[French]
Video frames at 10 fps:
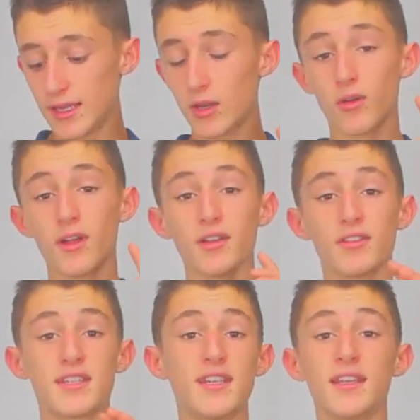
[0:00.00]
il
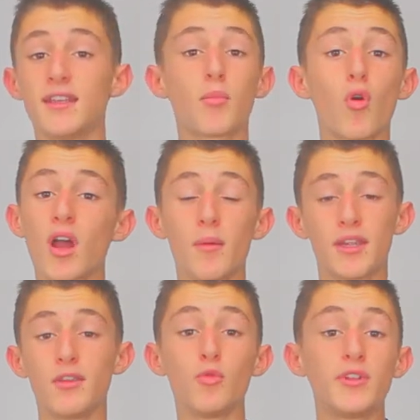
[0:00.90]
regarde s'il y a des programmes
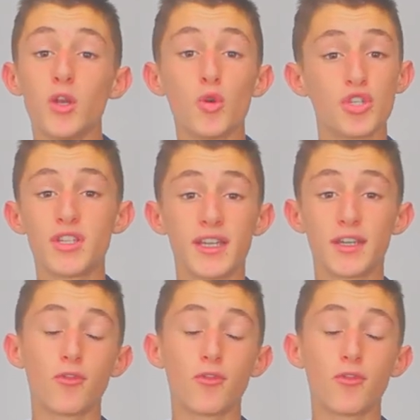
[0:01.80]
qui, ou des logiciels